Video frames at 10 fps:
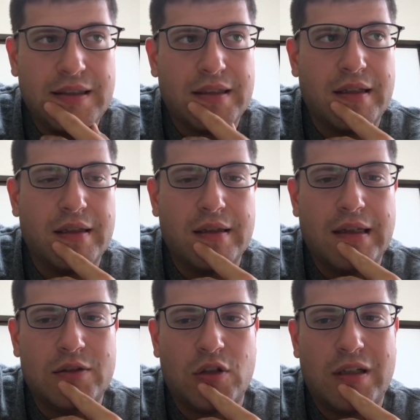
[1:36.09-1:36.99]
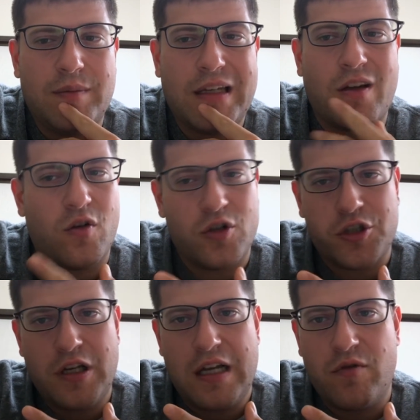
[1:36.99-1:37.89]
Chi intorno a me che
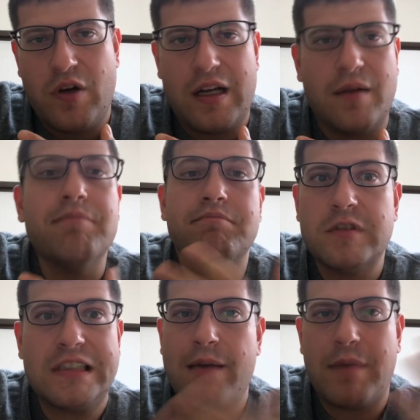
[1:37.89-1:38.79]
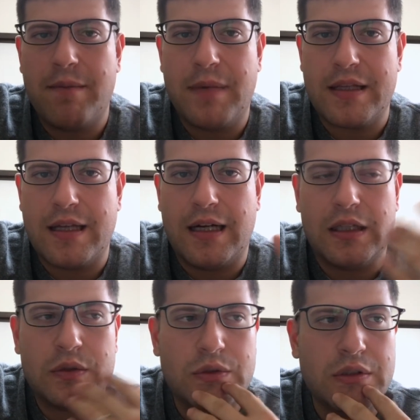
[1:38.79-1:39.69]
conoscevo era sembra
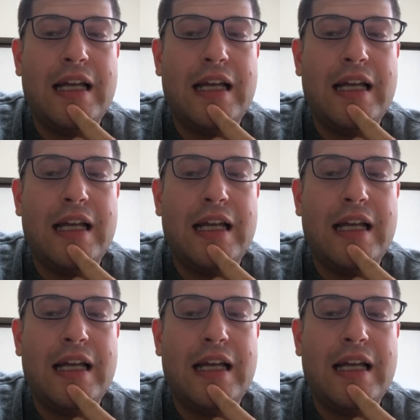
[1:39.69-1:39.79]
impegnato.